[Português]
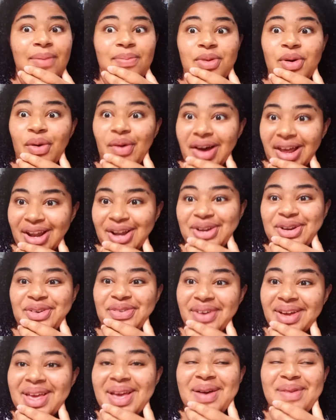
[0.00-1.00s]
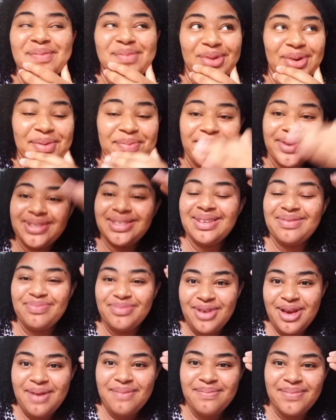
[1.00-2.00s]
Meu guarda-chuva quebrou, emprestei
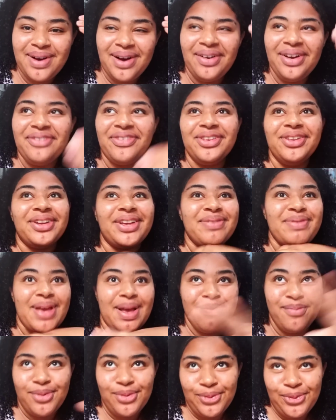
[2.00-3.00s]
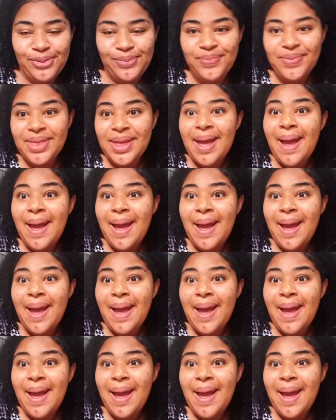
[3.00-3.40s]
pro meu irmão, ele falou que quebrou.